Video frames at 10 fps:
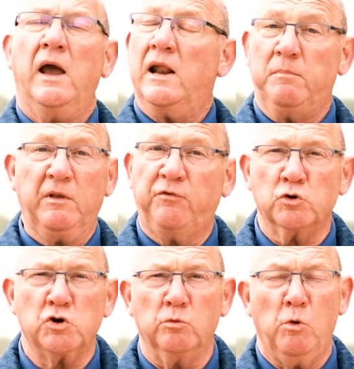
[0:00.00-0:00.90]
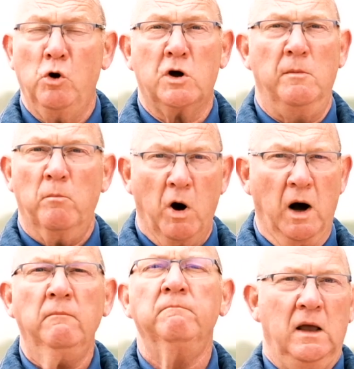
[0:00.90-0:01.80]
Elle habite Fourchambault comme
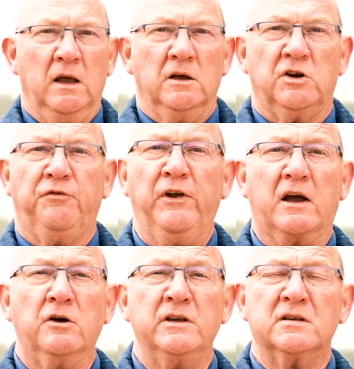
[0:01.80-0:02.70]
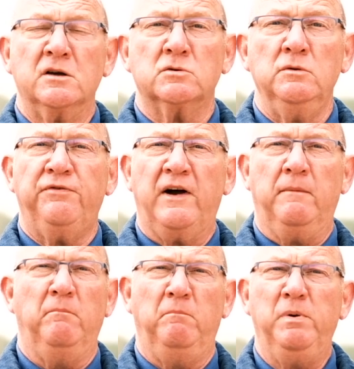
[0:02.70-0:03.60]
moi. J'ai fait la connaissance d'une
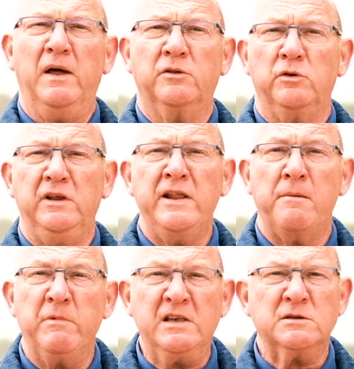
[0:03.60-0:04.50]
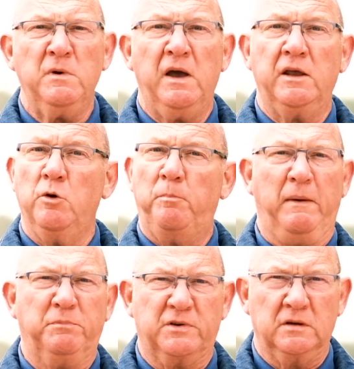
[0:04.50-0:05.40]
femme plein de dynamisme et de
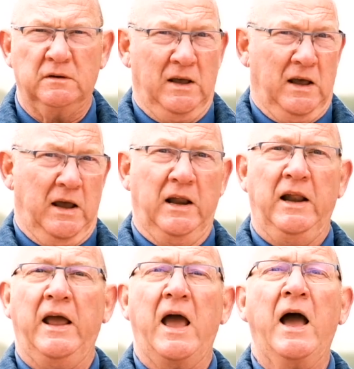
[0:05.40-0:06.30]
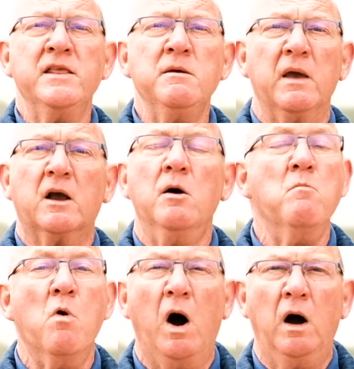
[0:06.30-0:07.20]
peps. Elle est animée
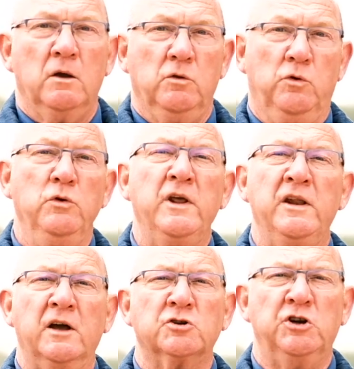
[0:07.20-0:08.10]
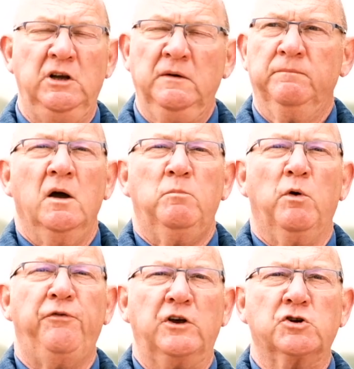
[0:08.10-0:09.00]
comme moi d'une énergie
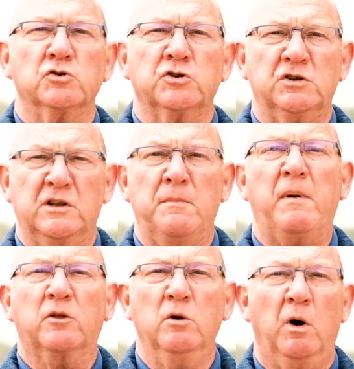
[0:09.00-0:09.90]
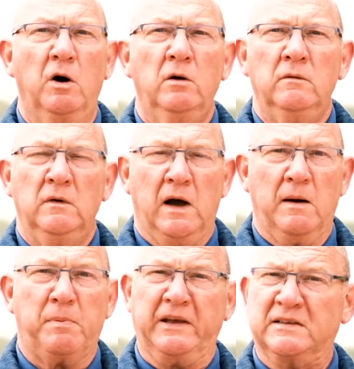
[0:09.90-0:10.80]
pour faire changer ce département
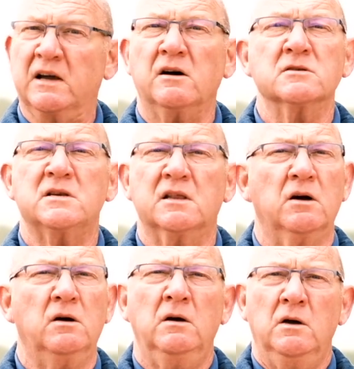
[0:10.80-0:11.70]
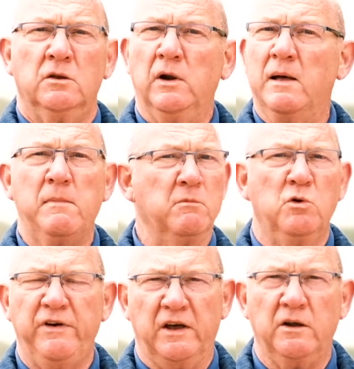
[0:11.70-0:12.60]
après 57 ans de la même
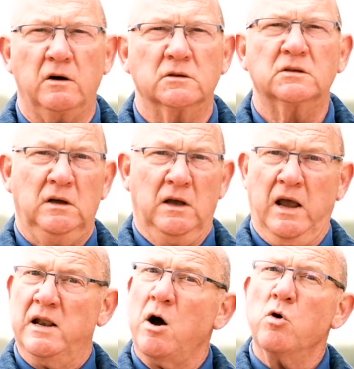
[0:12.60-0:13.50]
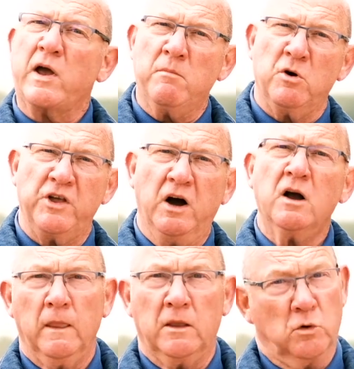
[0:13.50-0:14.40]
gouvernance. Elle n'a aucun mandat,
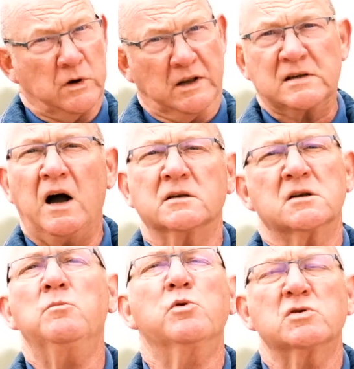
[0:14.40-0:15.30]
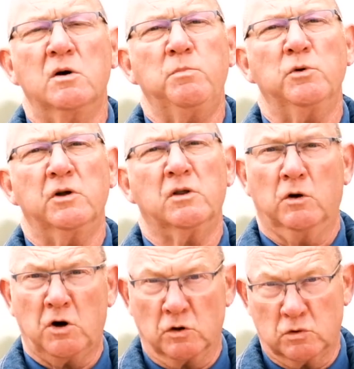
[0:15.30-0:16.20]
donc elle sera à 100% pour
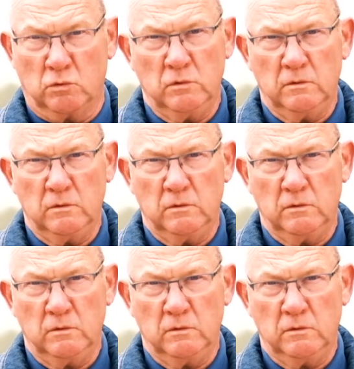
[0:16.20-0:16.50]
notre canton.